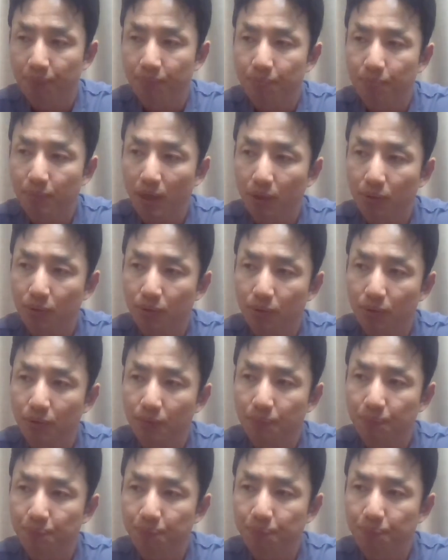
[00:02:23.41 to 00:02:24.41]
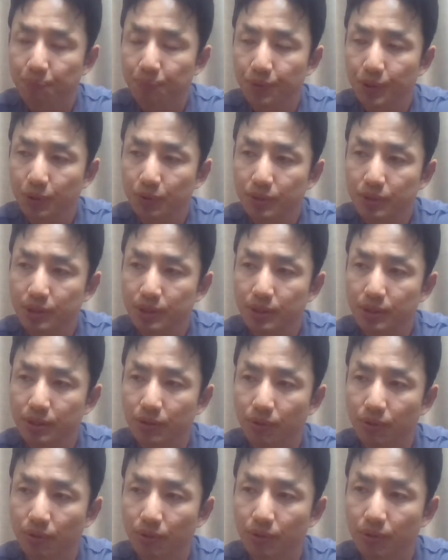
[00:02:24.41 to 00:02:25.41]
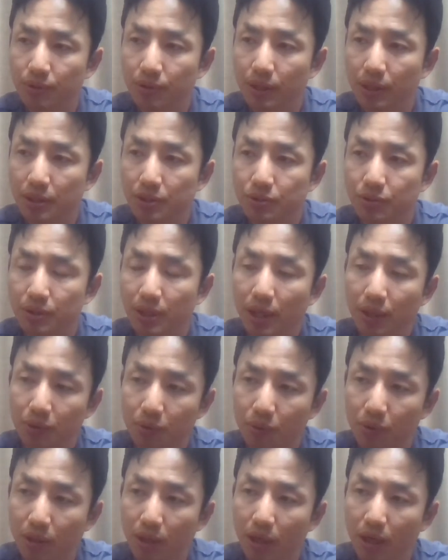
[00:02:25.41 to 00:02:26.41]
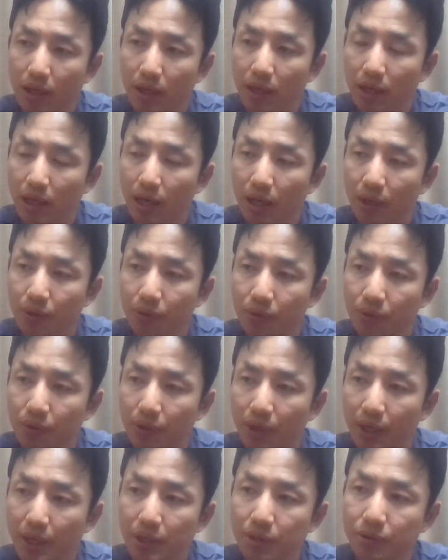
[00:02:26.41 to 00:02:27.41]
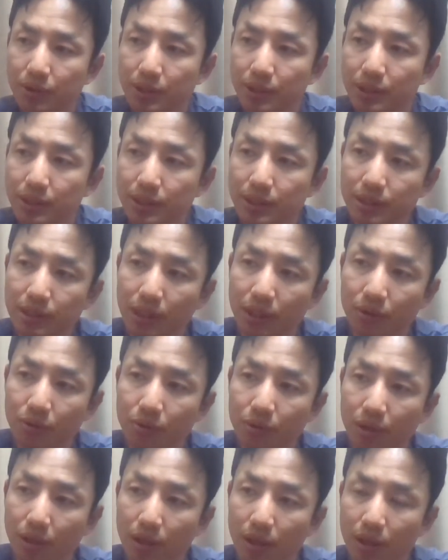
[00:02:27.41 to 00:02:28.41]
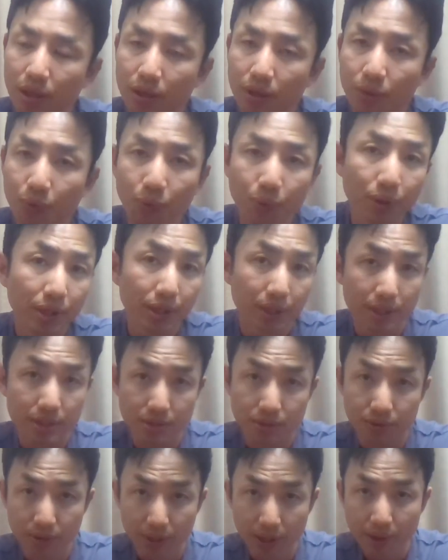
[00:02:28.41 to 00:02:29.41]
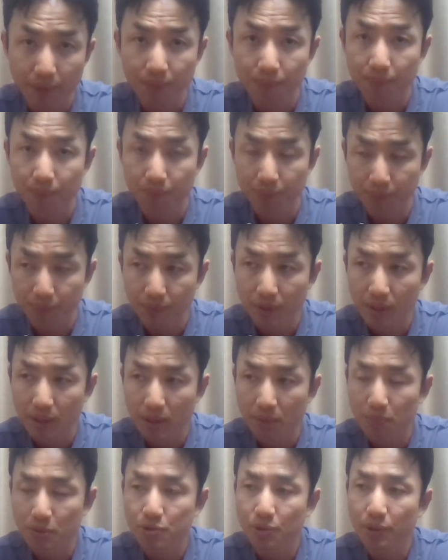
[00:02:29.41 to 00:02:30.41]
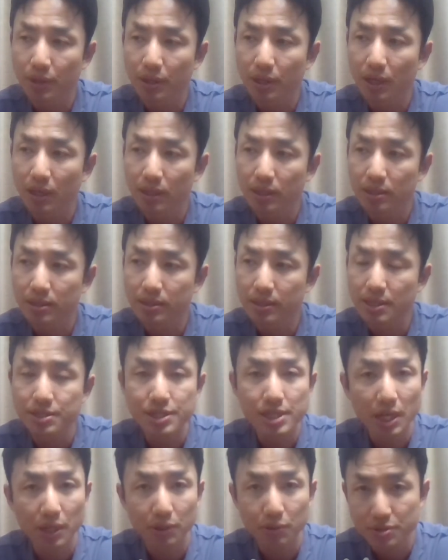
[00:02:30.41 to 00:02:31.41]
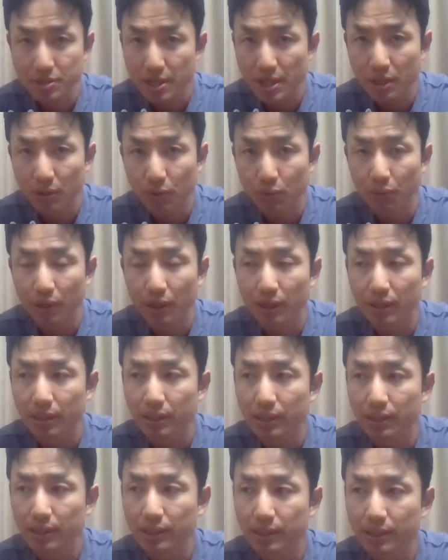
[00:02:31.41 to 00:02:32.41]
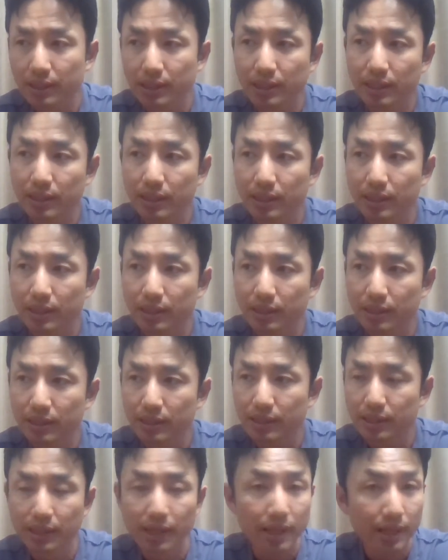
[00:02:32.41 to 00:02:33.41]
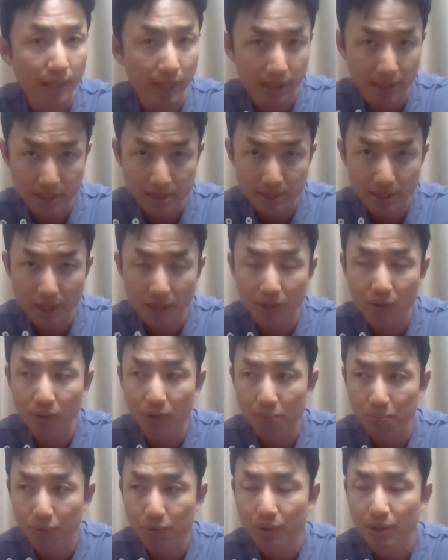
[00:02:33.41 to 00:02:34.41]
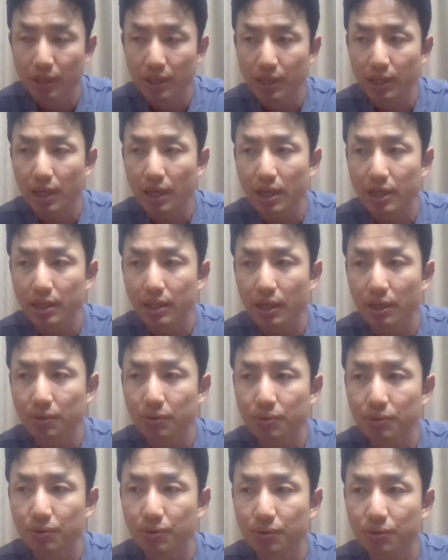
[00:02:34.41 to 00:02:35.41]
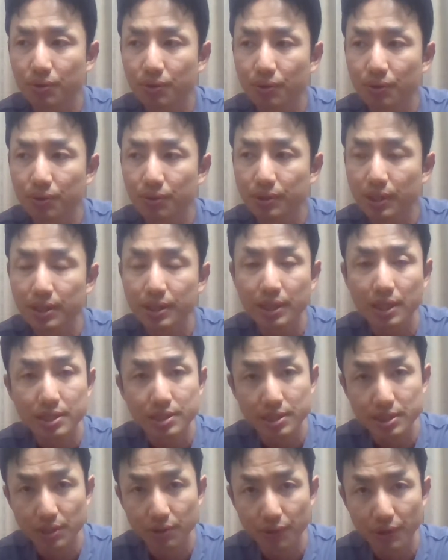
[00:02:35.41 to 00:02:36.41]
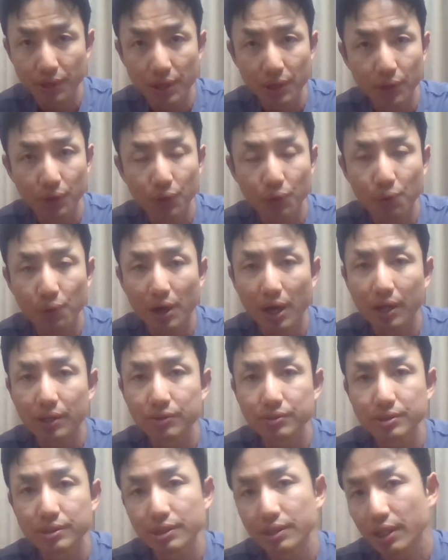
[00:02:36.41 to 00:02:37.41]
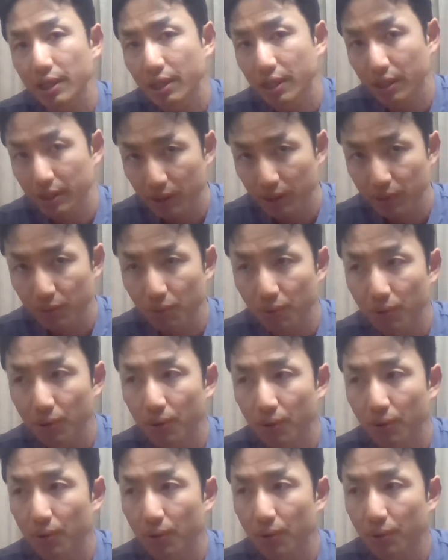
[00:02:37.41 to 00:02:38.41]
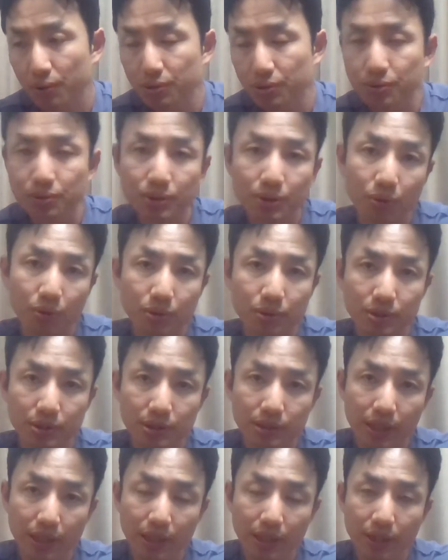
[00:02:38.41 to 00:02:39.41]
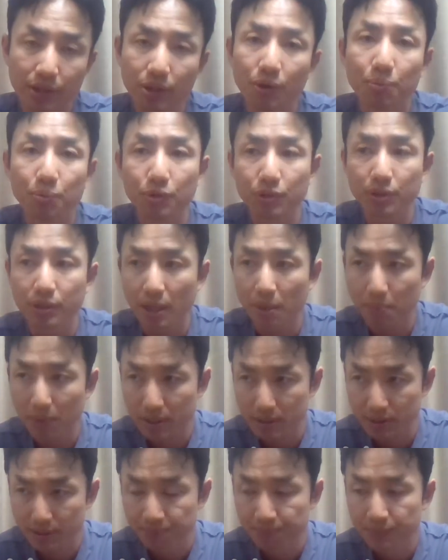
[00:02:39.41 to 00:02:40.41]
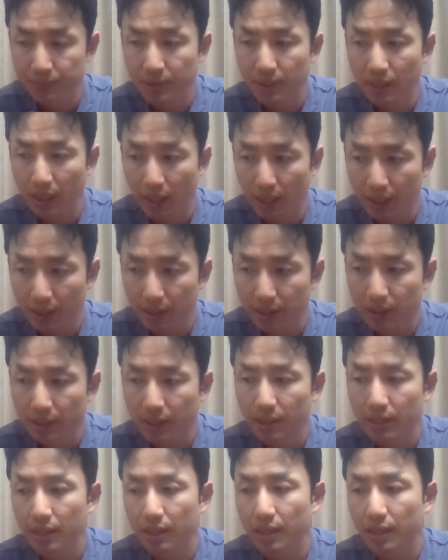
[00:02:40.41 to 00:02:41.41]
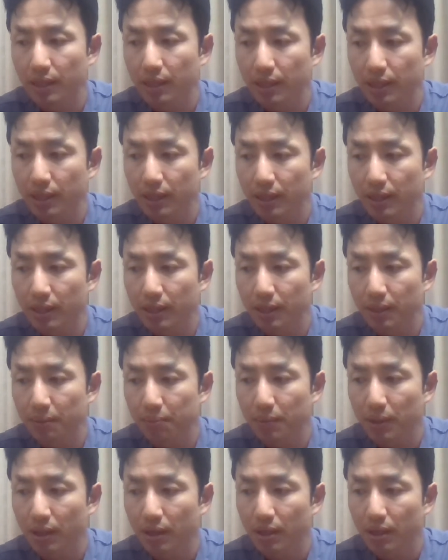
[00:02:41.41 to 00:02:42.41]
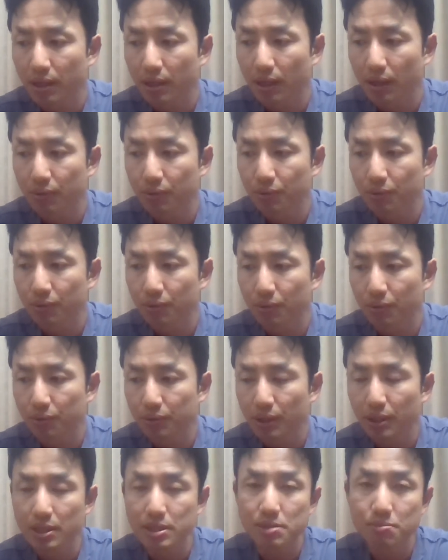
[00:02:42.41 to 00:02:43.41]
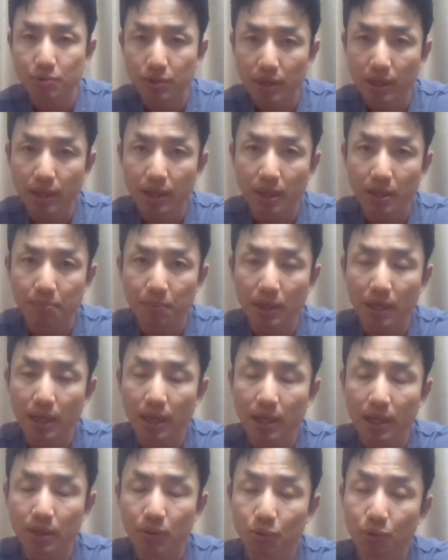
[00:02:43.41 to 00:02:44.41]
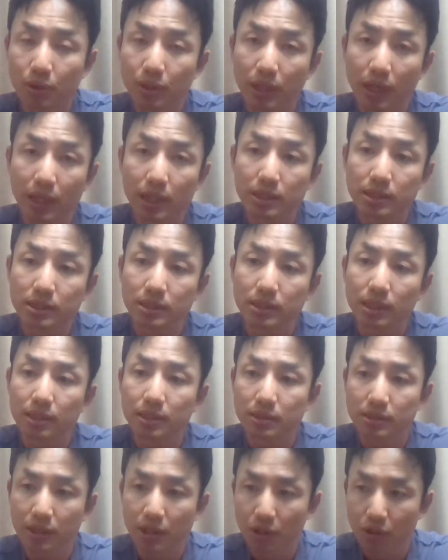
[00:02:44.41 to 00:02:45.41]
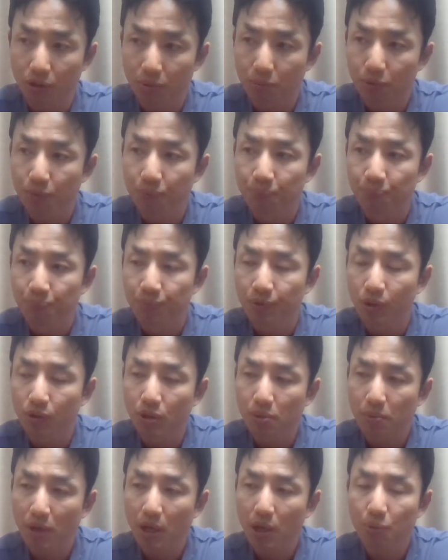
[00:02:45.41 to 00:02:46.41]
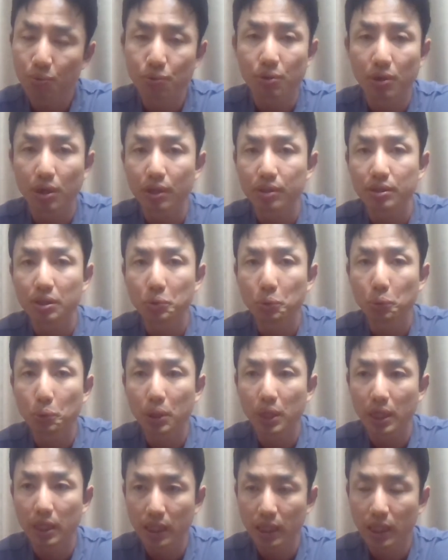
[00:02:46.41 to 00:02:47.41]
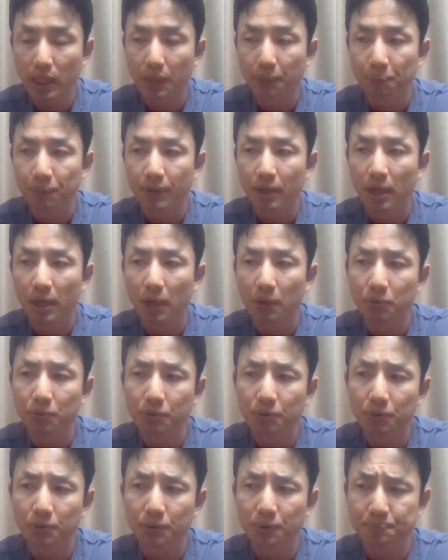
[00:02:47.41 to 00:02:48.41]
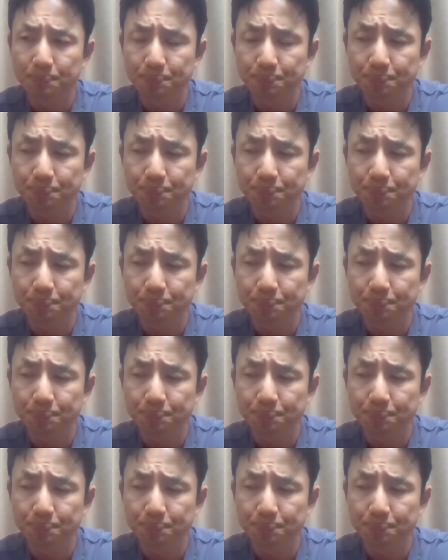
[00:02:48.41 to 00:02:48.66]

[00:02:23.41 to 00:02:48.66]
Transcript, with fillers: まあ、あの日本人のなんでしょうがんとかあのアレルギー疾患とか多いですよね。うんまあ、それが電磁波のせいとは言いき言い切れないですけれどもやはりあの何かしらの影響はあるんじゃないかなというふうに個人的には思っています。はいえー、まあのこの話もね前動画で話したんですけれども例えば iPhone 買った時にあの